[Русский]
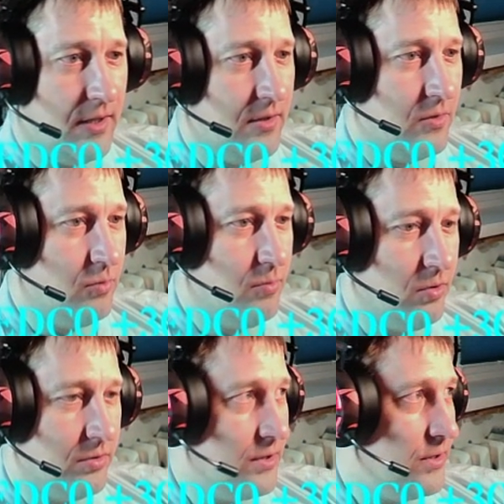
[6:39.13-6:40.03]

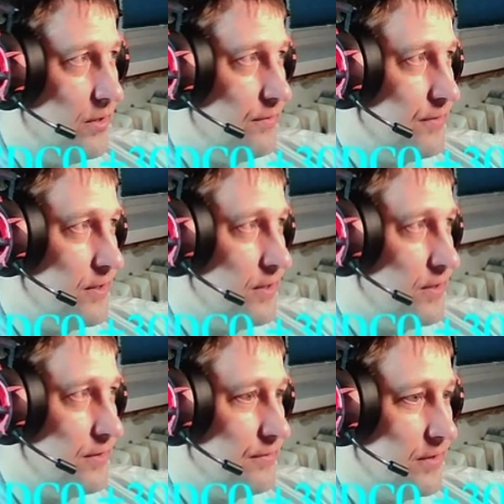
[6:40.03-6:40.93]
уболтанное в, к,
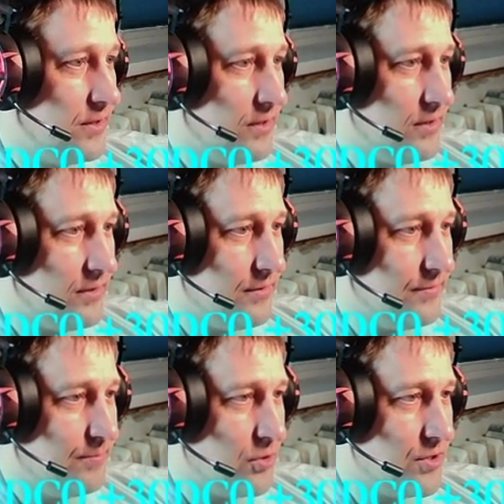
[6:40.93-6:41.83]
в, к, в
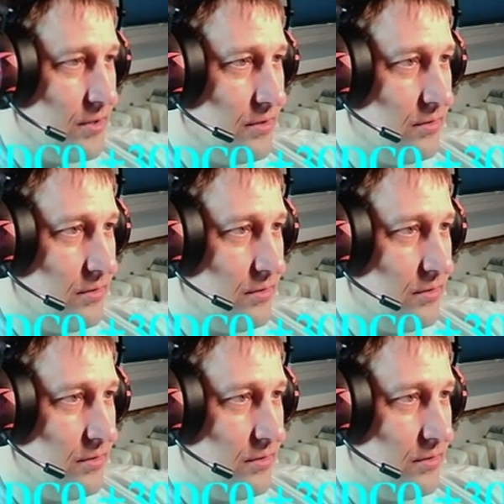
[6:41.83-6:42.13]
просто...